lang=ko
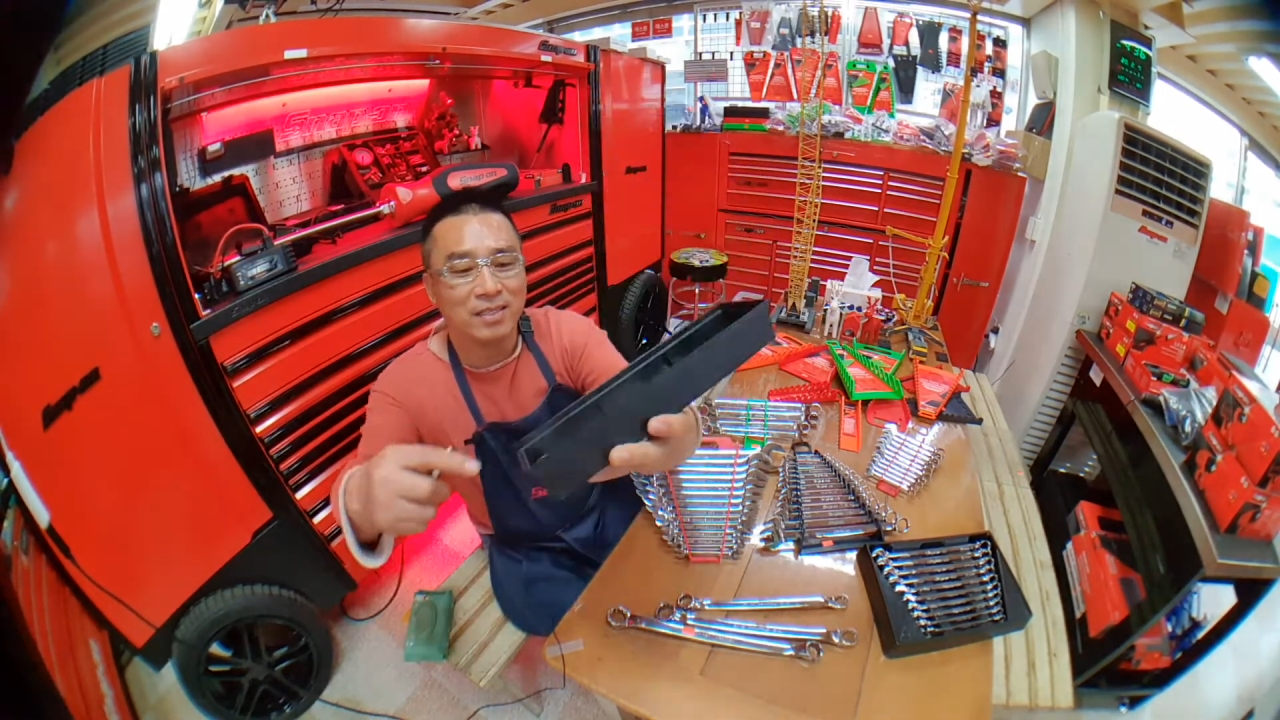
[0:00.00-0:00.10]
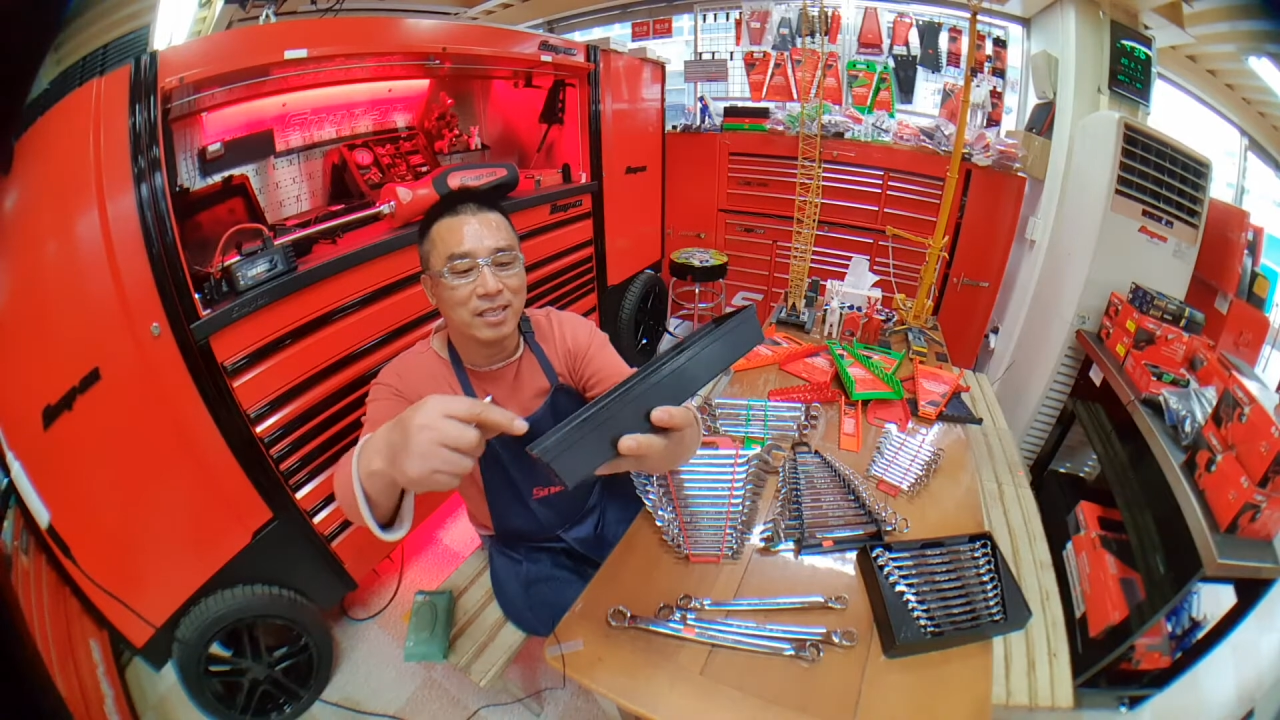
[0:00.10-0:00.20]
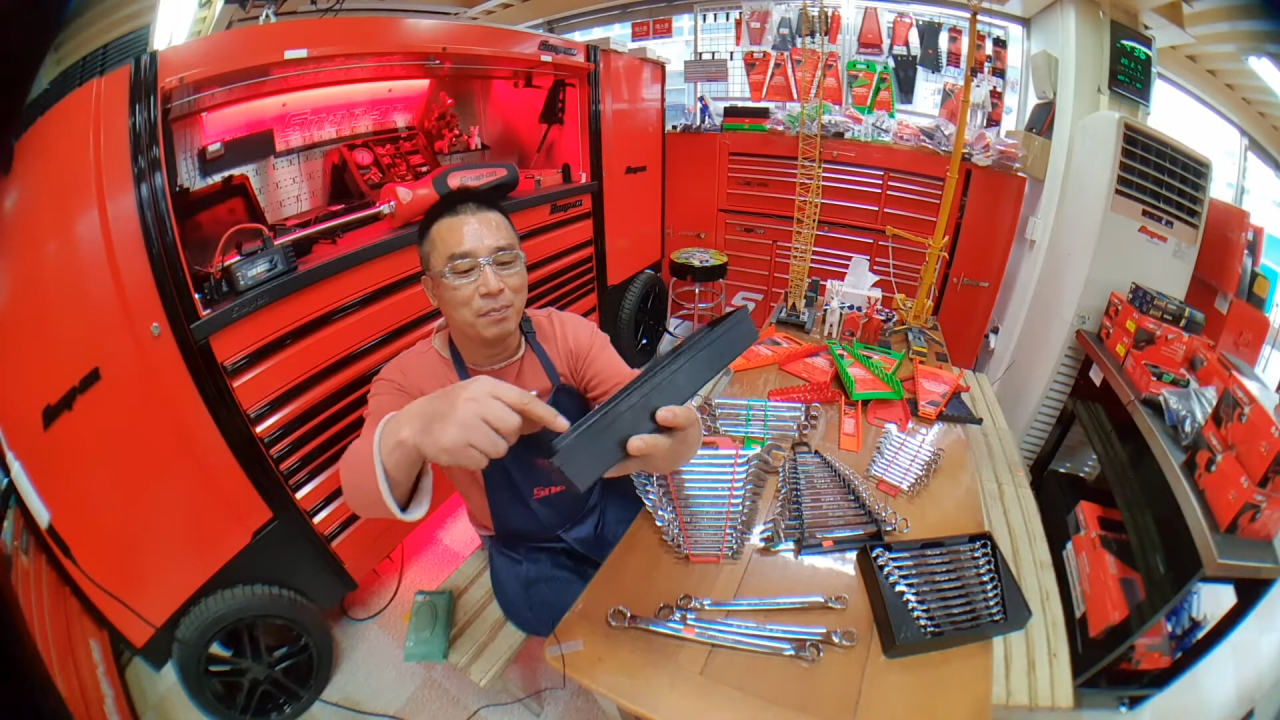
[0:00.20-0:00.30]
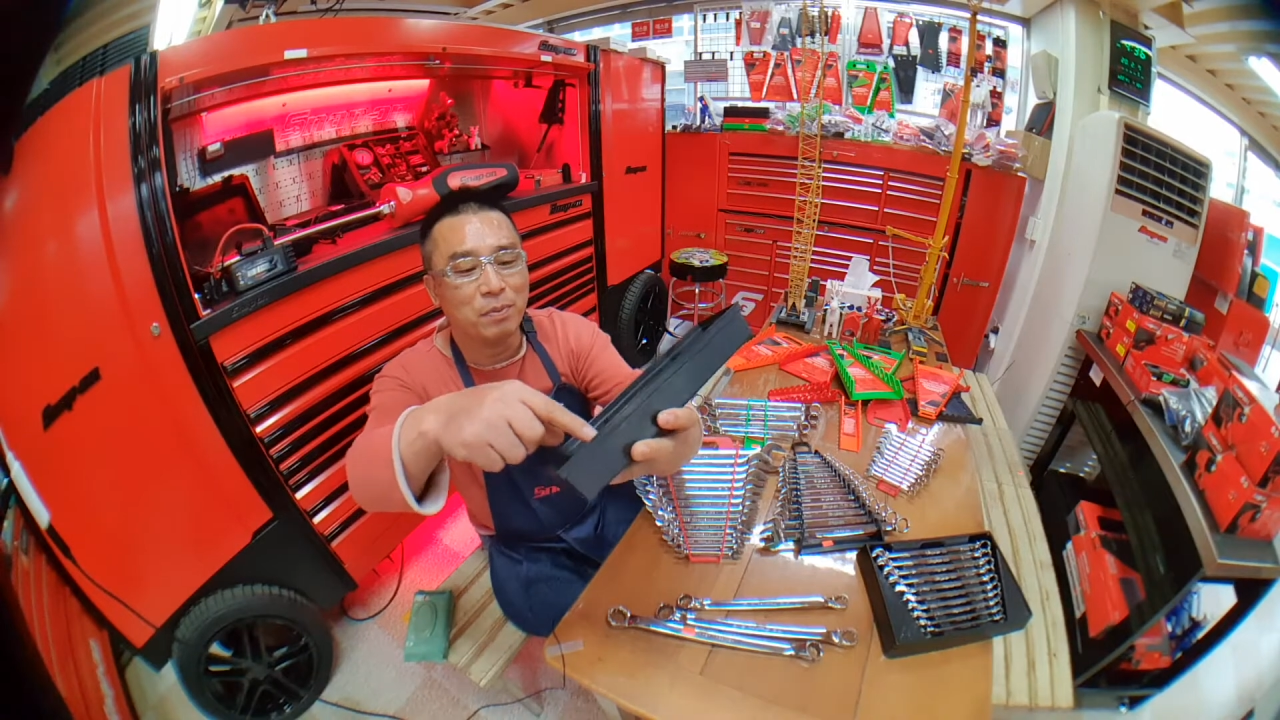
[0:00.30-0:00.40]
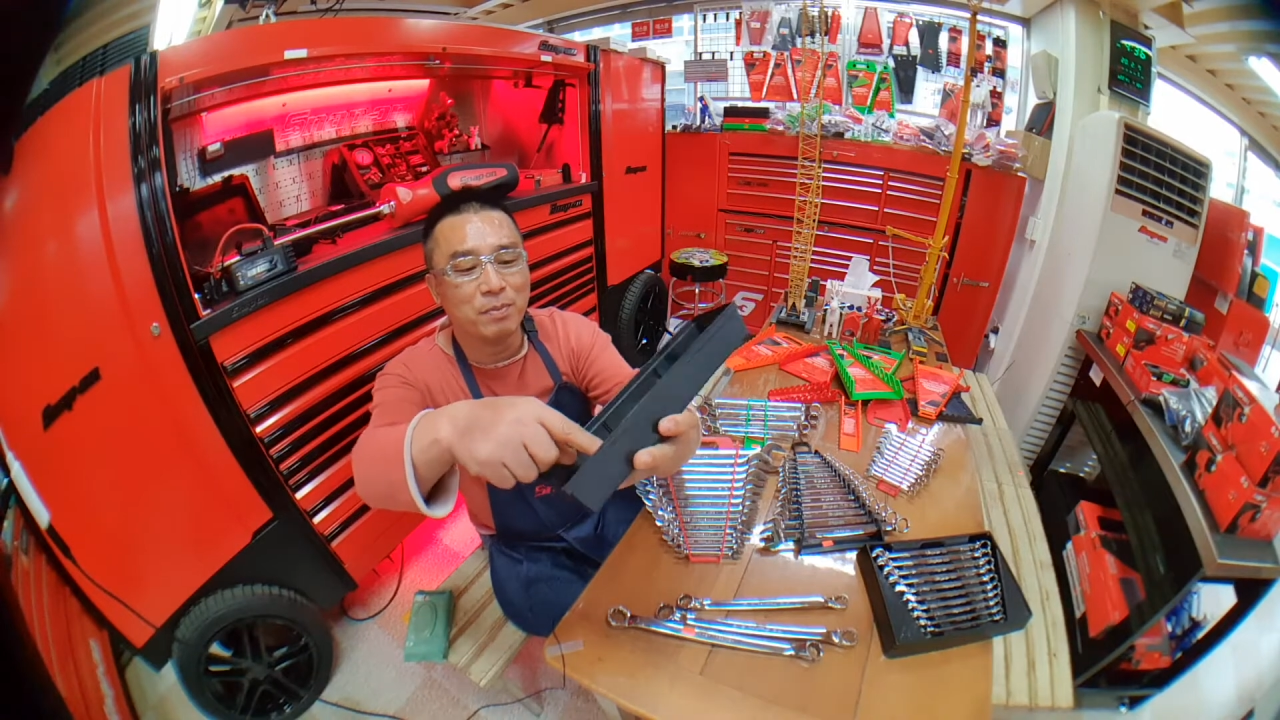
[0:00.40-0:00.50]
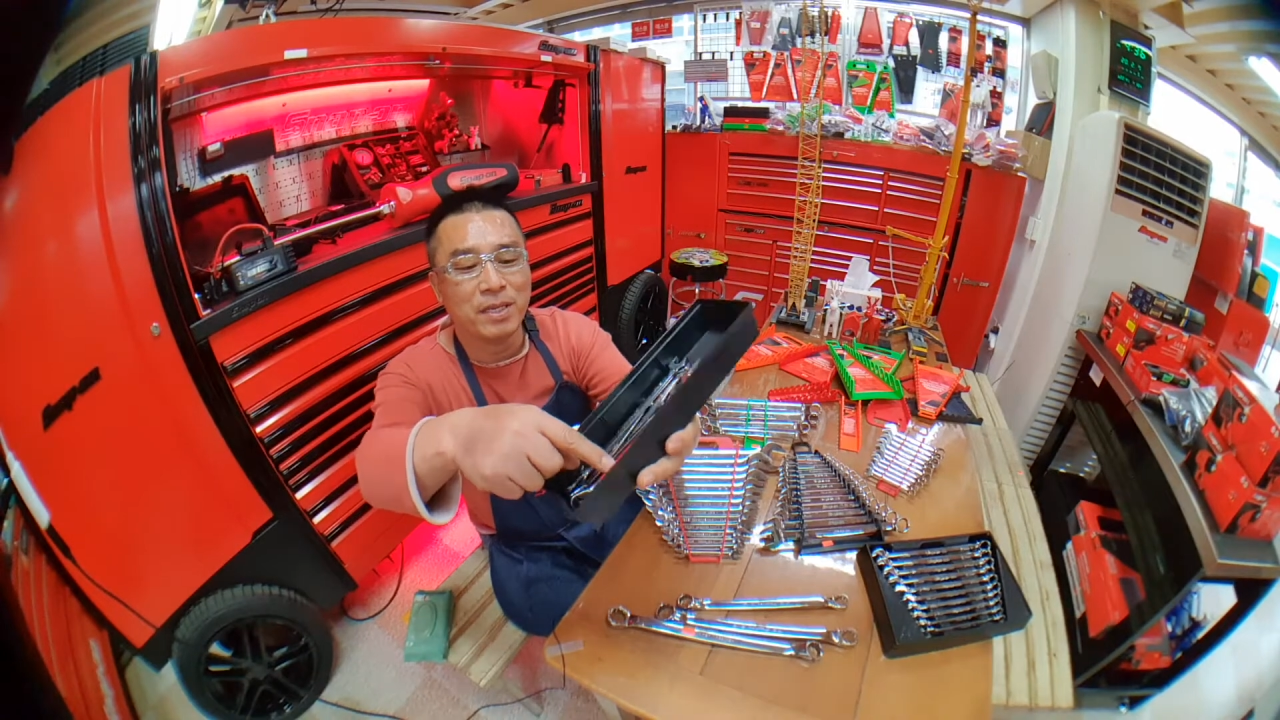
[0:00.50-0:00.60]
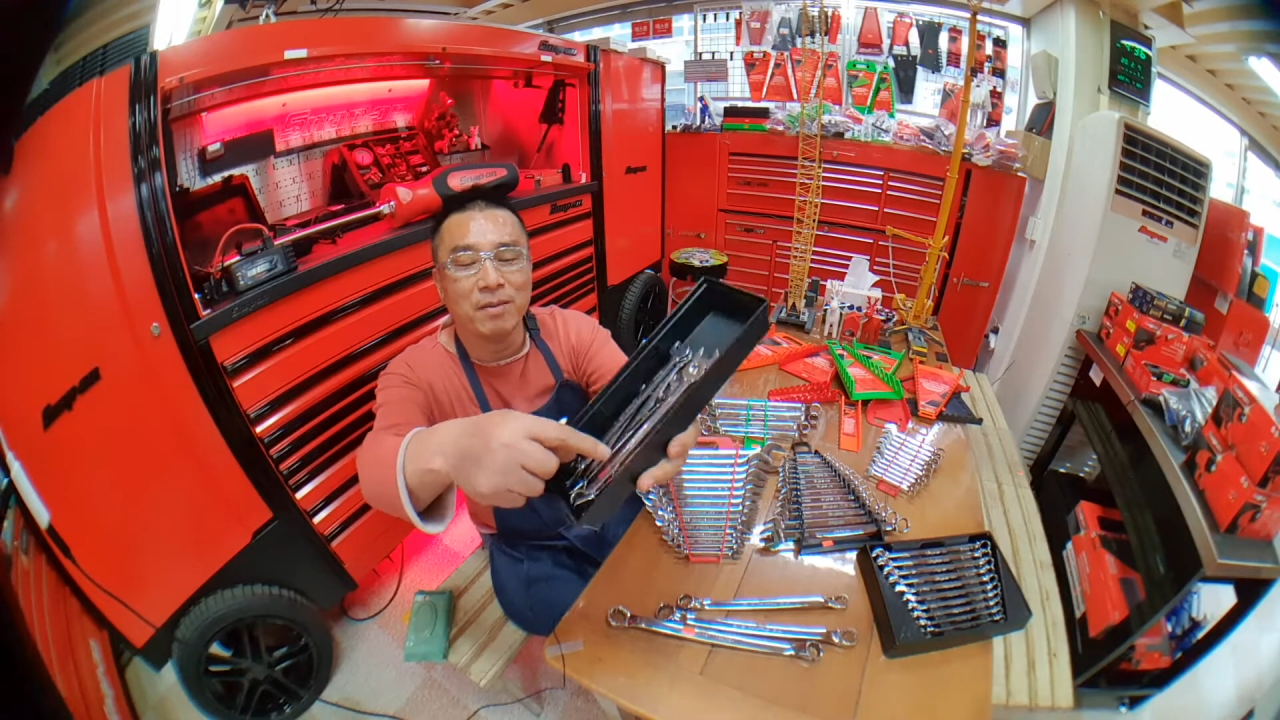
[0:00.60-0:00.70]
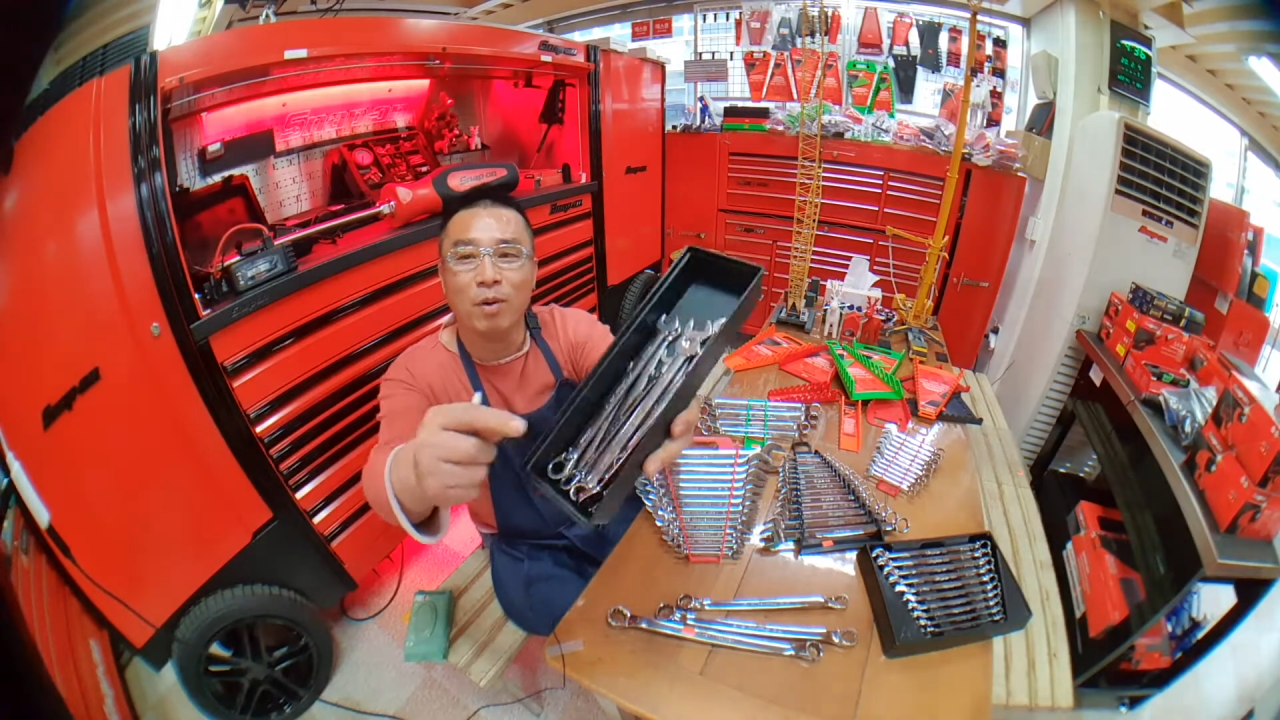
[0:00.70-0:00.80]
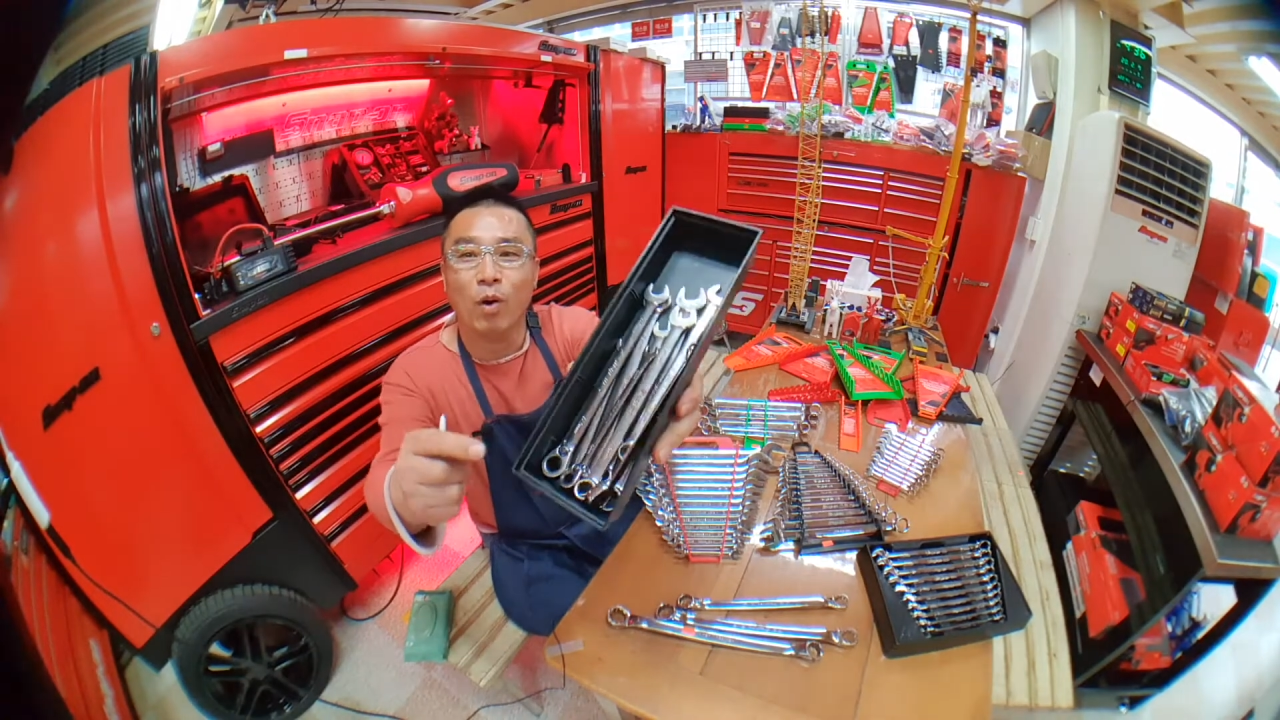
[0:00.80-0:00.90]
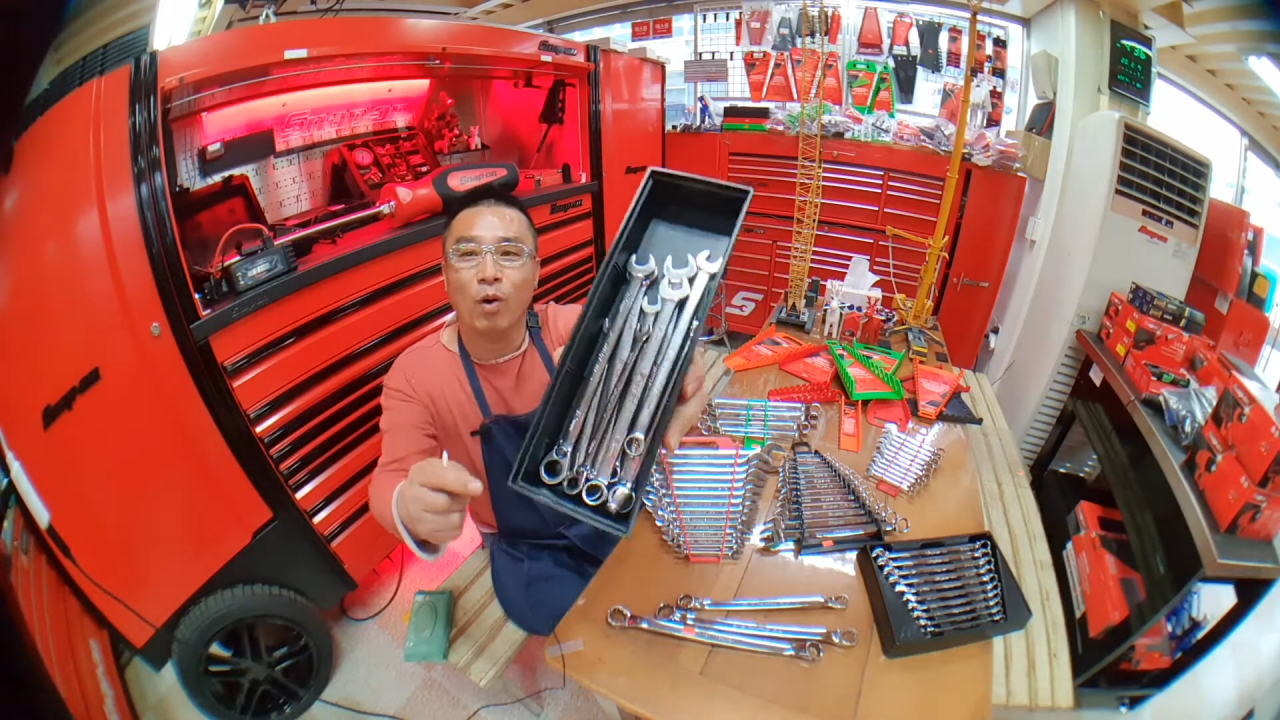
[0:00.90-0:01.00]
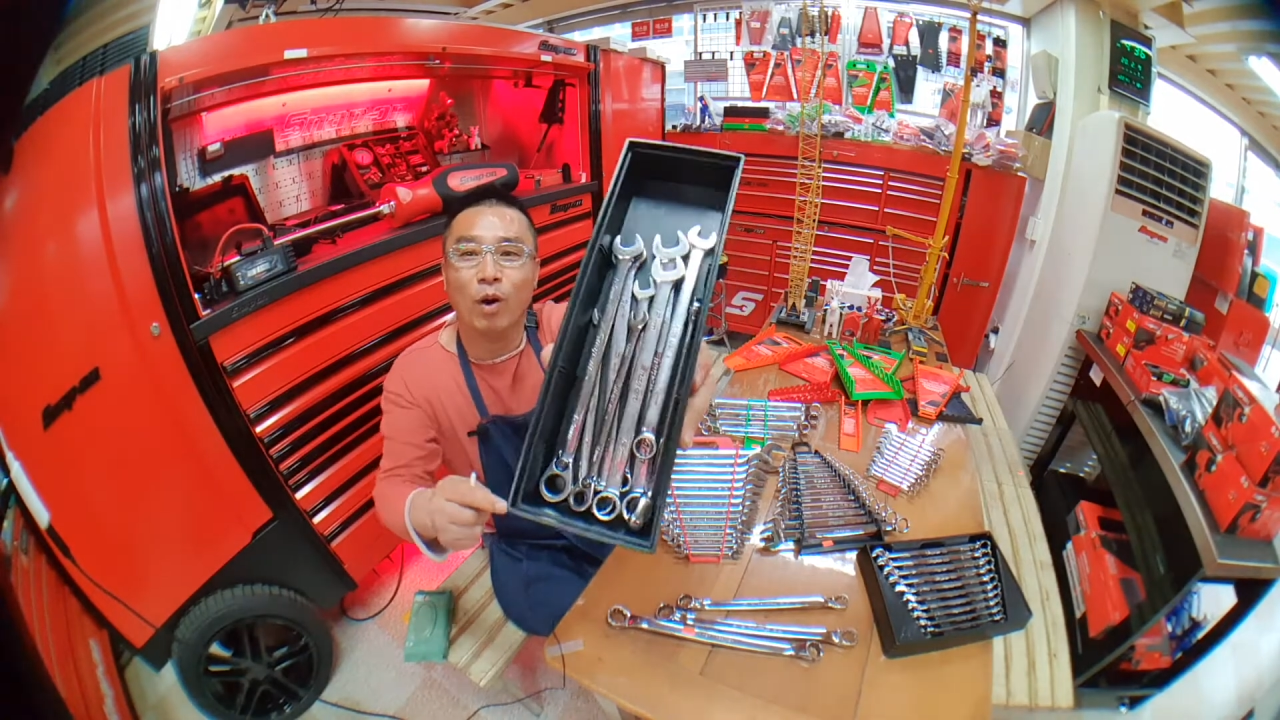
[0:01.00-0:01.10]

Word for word: 제품이 뭐